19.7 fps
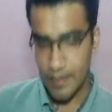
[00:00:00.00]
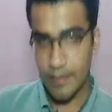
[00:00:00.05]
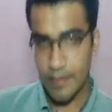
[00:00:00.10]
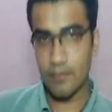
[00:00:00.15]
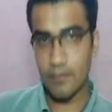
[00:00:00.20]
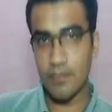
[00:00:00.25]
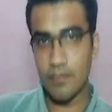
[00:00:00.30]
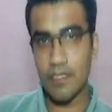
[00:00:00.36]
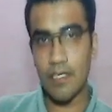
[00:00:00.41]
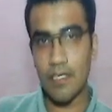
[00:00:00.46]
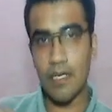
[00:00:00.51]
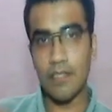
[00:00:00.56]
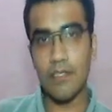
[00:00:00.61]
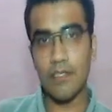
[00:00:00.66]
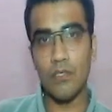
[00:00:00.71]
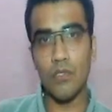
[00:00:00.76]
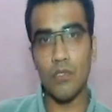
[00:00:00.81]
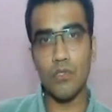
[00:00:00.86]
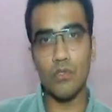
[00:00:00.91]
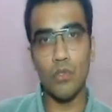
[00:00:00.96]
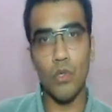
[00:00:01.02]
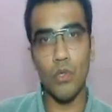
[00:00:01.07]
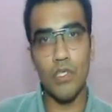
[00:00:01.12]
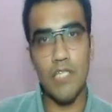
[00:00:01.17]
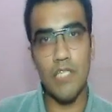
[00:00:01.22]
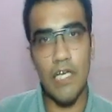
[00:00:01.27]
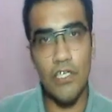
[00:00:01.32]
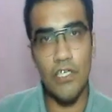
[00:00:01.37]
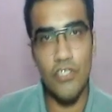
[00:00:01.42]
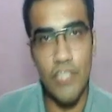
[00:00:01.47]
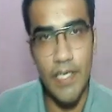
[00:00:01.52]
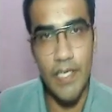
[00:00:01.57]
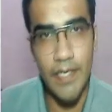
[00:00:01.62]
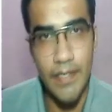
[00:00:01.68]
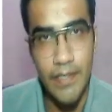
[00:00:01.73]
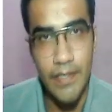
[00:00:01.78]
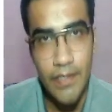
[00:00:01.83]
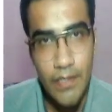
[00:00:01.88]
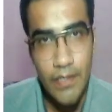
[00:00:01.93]
इसी तरह देखो 2006
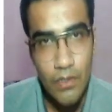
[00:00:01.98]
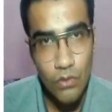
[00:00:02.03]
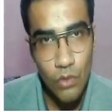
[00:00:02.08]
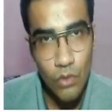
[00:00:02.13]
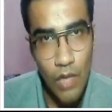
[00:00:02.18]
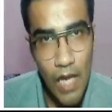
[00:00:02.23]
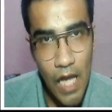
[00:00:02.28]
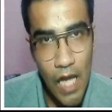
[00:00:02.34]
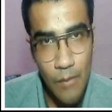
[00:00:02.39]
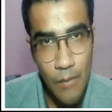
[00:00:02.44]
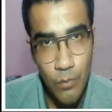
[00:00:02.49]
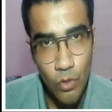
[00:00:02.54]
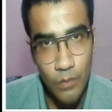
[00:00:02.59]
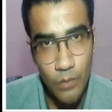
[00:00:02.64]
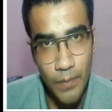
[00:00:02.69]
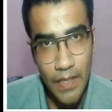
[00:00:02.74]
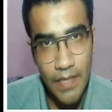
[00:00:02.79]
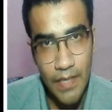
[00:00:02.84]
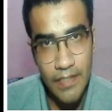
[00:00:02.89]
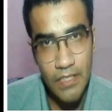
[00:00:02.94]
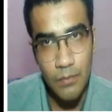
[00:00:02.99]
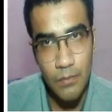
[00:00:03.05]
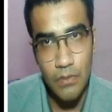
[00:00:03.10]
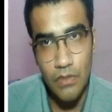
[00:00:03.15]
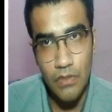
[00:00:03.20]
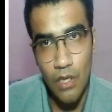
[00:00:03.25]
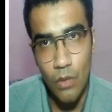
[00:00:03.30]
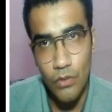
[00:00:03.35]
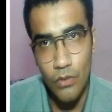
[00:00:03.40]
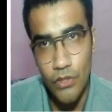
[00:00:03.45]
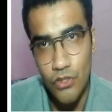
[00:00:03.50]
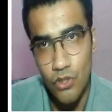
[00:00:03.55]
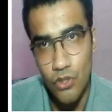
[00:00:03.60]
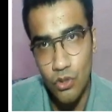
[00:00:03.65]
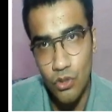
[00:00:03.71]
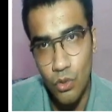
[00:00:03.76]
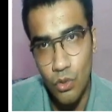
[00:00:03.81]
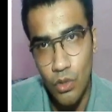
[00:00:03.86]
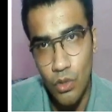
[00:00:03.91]
तो आप लोग पहले ये बताओ कि जो
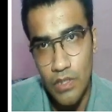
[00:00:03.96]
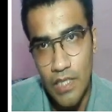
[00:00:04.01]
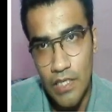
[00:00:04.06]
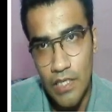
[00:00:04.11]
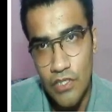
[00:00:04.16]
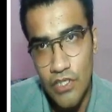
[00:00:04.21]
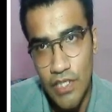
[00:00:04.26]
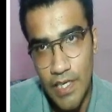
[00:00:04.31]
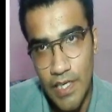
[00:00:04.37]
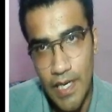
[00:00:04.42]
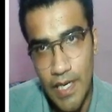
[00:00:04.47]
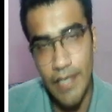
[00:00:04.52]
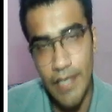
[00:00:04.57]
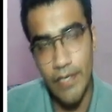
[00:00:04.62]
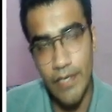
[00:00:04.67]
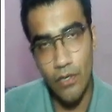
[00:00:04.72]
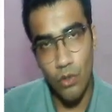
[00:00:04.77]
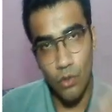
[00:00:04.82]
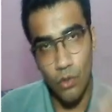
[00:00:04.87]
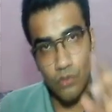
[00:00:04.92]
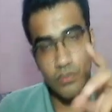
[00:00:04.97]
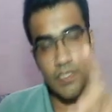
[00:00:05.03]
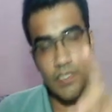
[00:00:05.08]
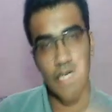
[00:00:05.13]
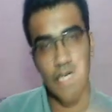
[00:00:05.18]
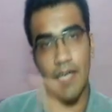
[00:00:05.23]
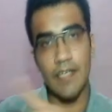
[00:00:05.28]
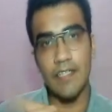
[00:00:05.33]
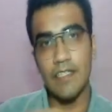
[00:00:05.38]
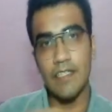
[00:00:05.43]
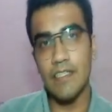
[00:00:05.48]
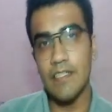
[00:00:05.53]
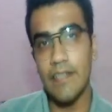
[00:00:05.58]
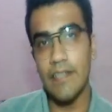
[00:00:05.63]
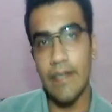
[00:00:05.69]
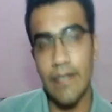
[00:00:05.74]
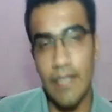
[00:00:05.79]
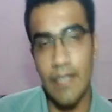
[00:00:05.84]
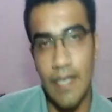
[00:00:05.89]
2006 है ये कौन से कैटेगरी
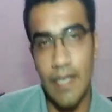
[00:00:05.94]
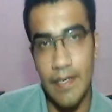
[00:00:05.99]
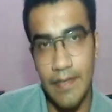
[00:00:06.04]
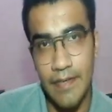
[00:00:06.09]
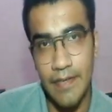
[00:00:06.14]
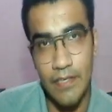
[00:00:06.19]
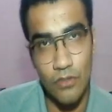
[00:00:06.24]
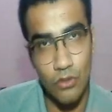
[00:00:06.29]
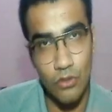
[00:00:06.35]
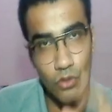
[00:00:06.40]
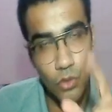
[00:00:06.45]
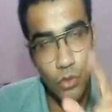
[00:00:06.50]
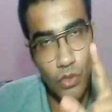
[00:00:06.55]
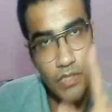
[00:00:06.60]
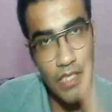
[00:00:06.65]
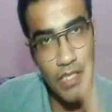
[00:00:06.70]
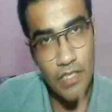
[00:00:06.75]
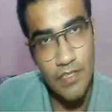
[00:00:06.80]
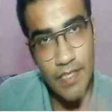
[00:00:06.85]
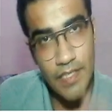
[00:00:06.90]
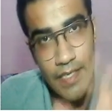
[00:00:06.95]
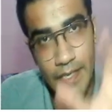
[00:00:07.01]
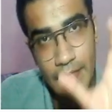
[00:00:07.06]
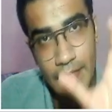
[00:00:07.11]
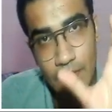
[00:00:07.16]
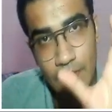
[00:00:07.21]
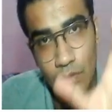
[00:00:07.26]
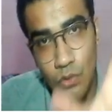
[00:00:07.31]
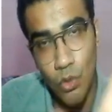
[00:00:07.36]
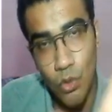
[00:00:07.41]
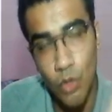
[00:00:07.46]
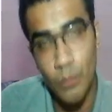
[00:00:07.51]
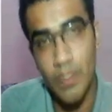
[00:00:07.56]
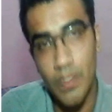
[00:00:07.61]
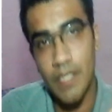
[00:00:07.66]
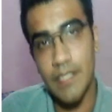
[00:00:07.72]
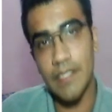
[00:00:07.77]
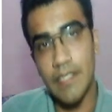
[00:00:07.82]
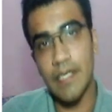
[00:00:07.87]
का कैलेंडर है तो 2006 एक
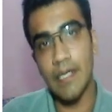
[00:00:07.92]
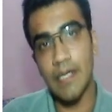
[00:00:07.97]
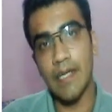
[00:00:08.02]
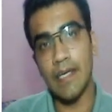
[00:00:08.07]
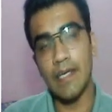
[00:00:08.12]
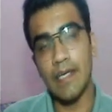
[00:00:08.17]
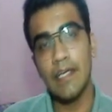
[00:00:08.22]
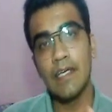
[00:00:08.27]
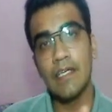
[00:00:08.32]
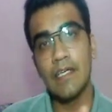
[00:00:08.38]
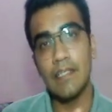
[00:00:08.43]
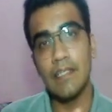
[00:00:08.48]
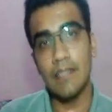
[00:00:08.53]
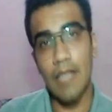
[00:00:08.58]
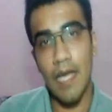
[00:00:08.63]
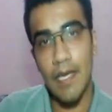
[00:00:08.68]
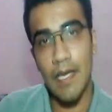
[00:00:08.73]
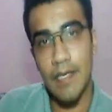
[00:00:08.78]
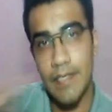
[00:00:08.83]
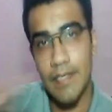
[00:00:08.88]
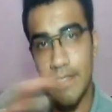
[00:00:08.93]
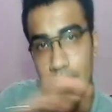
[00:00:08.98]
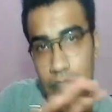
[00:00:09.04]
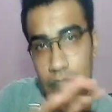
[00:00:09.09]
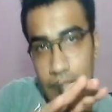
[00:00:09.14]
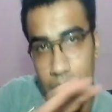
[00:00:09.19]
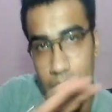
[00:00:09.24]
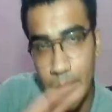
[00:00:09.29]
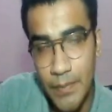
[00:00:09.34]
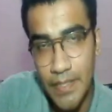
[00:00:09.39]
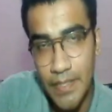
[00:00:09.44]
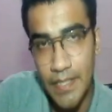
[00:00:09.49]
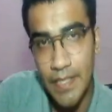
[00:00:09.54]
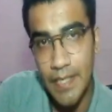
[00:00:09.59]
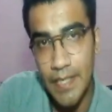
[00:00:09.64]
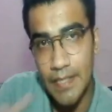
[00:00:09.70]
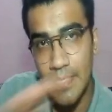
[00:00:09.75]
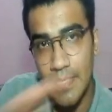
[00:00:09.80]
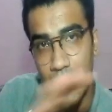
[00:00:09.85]
नॉर्मल ईयर है ना ही ये लीप ईयर
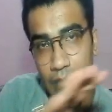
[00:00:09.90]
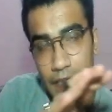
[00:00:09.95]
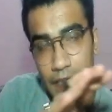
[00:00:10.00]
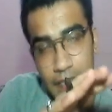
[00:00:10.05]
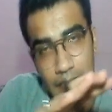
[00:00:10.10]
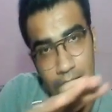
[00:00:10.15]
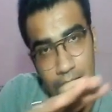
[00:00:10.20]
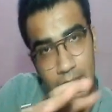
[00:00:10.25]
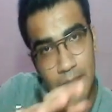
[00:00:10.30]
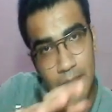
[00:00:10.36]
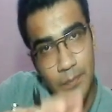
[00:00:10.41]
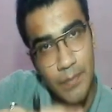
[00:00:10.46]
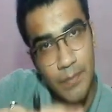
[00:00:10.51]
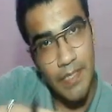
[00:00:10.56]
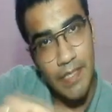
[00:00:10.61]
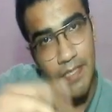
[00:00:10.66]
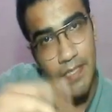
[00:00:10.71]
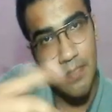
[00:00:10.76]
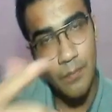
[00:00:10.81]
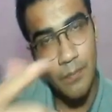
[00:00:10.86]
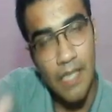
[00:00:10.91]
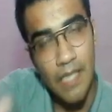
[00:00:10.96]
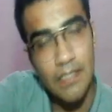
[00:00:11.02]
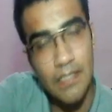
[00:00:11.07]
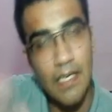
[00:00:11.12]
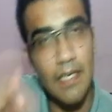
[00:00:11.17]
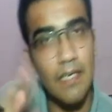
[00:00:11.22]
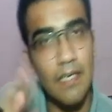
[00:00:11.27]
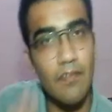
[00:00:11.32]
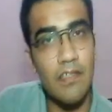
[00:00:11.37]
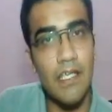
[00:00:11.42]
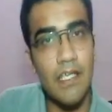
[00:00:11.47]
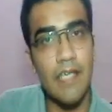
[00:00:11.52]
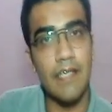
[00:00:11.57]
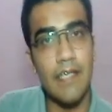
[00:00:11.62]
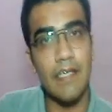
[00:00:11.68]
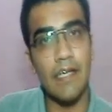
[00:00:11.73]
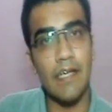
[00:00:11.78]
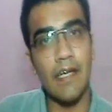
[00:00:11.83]
है ना ही ये लीप ईयर के बाद आने वाला
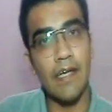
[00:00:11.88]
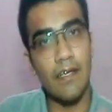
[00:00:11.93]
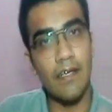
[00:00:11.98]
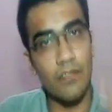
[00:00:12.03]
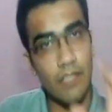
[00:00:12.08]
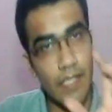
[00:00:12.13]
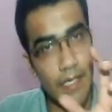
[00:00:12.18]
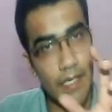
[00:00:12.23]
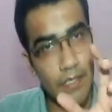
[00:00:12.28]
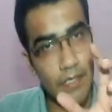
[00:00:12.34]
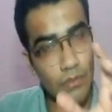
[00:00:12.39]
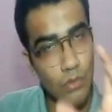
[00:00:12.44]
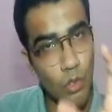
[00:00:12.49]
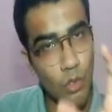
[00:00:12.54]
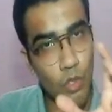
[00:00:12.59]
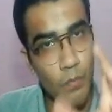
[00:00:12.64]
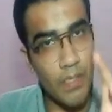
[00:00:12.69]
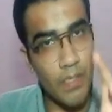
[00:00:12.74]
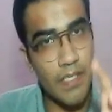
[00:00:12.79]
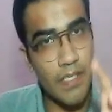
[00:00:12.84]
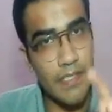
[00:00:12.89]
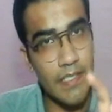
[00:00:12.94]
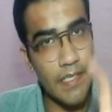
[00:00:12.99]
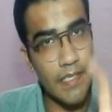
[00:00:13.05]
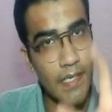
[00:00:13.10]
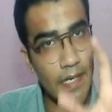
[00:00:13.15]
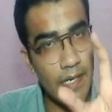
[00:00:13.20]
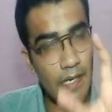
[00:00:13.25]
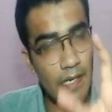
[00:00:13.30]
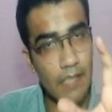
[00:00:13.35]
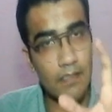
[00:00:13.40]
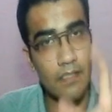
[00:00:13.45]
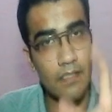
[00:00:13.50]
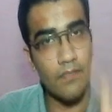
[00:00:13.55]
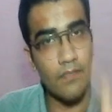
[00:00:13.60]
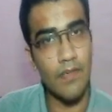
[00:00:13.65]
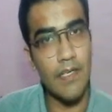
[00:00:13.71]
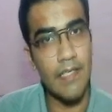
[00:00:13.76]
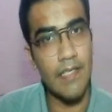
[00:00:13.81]
ईयर है एक नॉर्मल ईयर है अदर
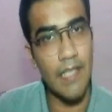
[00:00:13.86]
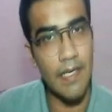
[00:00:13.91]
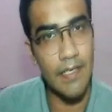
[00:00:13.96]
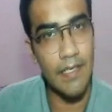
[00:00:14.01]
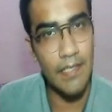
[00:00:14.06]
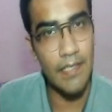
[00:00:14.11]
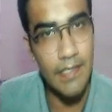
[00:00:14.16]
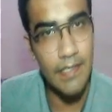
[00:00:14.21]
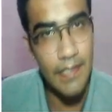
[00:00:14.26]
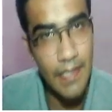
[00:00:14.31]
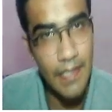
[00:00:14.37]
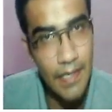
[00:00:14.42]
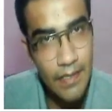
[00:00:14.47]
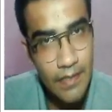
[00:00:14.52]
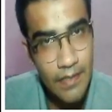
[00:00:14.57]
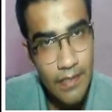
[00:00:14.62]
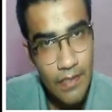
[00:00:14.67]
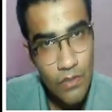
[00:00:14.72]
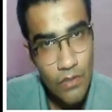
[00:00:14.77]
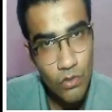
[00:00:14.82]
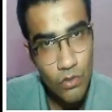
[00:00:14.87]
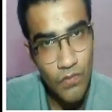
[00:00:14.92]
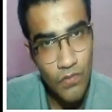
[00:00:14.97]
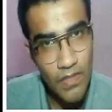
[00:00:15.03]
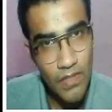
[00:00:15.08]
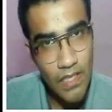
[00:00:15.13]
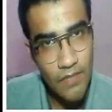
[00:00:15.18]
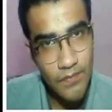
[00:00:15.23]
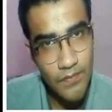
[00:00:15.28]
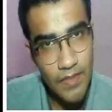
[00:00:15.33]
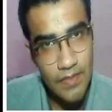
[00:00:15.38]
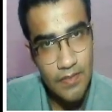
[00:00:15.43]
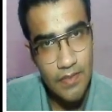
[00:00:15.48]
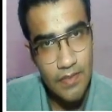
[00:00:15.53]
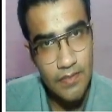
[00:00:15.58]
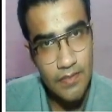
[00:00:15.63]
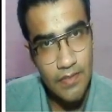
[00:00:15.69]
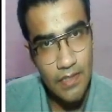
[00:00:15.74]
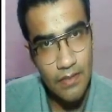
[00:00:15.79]
वाली कैटेगरी है तो फटाफट से
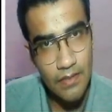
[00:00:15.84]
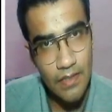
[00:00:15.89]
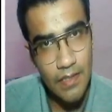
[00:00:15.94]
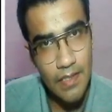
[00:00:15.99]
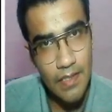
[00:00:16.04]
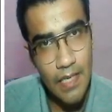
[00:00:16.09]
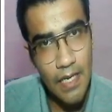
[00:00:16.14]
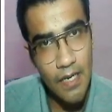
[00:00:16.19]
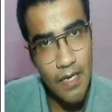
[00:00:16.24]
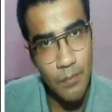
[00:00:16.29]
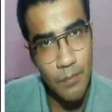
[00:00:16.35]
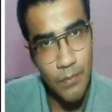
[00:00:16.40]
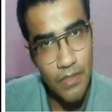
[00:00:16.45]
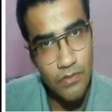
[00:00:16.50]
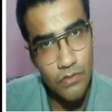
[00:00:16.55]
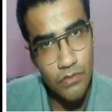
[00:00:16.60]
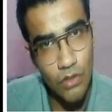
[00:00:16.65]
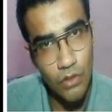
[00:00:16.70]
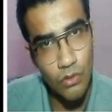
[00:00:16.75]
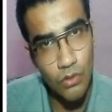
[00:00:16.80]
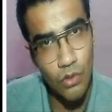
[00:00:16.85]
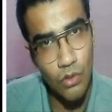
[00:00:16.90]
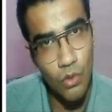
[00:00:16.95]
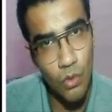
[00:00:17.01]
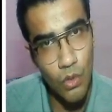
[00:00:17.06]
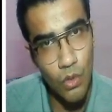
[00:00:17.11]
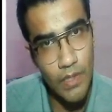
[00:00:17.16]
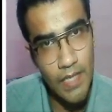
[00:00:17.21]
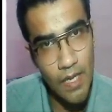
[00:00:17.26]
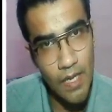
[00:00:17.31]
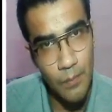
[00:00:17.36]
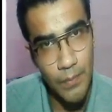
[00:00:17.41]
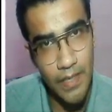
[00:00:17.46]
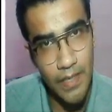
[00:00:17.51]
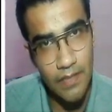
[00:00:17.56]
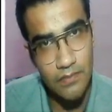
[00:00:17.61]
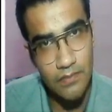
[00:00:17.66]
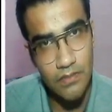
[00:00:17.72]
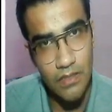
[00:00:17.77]
इसके अंदर 11 प्लस कर दो और यहाँ पे
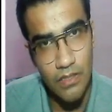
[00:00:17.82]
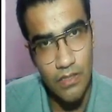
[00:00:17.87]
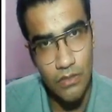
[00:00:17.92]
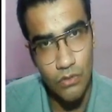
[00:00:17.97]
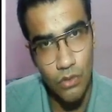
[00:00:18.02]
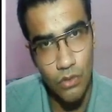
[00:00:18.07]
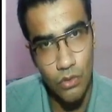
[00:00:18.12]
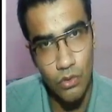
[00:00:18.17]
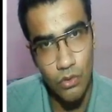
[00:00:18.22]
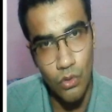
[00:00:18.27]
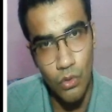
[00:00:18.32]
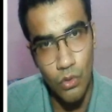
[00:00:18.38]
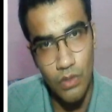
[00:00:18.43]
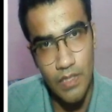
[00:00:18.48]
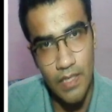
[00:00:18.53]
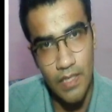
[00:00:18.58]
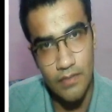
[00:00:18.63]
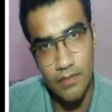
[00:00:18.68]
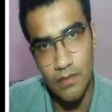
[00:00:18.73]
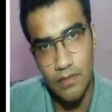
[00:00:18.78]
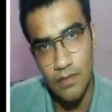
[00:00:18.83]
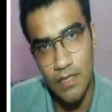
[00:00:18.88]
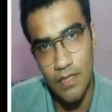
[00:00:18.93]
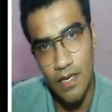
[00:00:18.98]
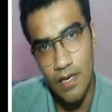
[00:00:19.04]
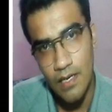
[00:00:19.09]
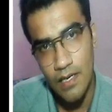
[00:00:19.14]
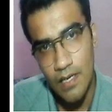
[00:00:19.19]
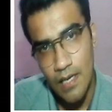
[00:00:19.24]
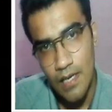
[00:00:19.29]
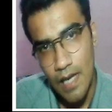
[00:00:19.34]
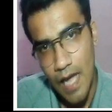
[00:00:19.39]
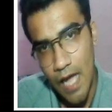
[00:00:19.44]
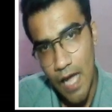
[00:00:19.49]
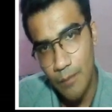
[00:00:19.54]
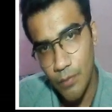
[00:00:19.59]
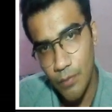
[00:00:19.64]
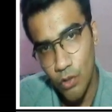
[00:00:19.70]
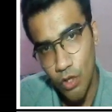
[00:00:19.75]
आंसर लिख दो 2017
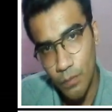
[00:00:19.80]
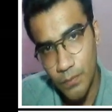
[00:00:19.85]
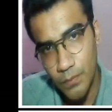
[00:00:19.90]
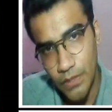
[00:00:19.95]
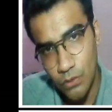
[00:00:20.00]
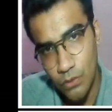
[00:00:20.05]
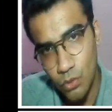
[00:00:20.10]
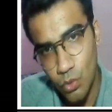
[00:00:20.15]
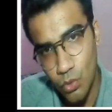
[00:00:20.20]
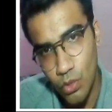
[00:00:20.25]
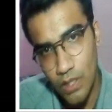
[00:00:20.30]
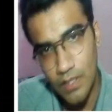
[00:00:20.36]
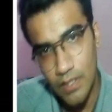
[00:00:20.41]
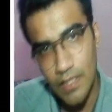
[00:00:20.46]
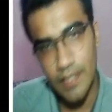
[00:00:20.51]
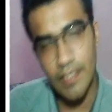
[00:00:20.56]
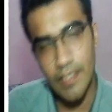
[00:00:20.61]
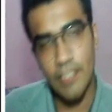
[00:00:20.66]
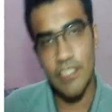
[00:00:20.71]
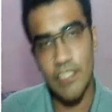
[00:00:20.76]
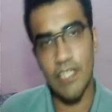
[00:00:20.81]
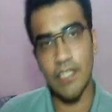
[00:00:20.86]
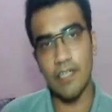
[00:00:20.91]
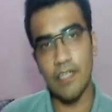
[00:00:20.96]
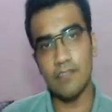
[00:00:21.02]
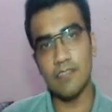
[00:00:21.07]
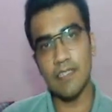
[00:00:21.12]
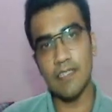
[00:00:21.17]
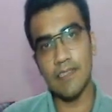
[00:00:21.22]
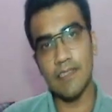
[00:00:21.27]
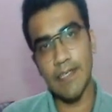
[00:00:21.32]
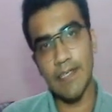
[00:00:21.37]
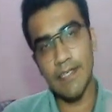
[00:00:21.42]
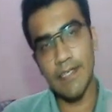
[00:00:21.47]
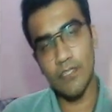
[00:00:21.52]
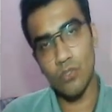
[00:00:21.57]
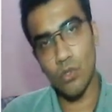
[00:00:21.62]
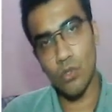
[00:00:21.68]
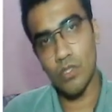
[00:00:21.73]
आप लोग अपने गूगल करके चेक कर सकते हैं कि
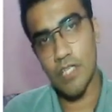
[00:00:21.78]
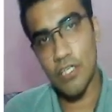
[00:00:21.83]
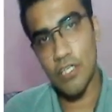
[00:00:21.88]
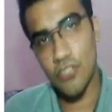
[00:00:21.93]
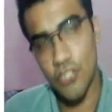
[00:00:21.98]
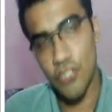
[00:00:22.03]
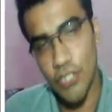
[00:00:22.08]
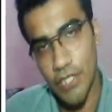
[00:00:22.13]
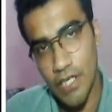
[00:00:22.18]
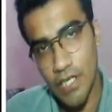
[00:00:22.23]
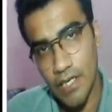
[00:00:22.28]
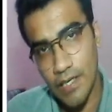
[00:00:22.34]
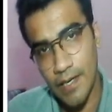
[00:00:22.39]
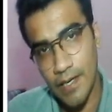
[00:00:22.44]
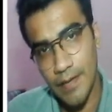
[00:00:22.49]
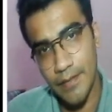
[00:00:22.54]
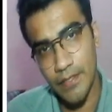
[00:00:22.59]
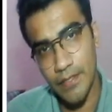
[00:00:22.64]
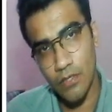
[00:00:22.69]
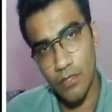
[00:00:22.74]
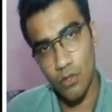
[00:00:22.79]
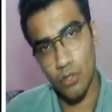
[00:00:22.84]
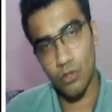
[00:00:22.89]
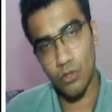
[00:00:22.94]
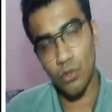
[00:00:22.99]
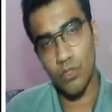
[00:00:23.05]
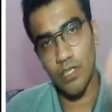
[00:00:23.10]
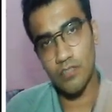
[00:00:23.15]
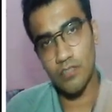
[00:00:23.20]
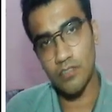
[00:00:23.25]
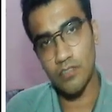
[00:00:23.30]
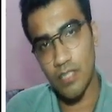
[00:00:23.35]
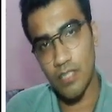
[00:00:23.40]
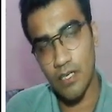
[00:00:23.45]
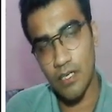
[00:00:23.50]
2006 का कैलेंडर और 2017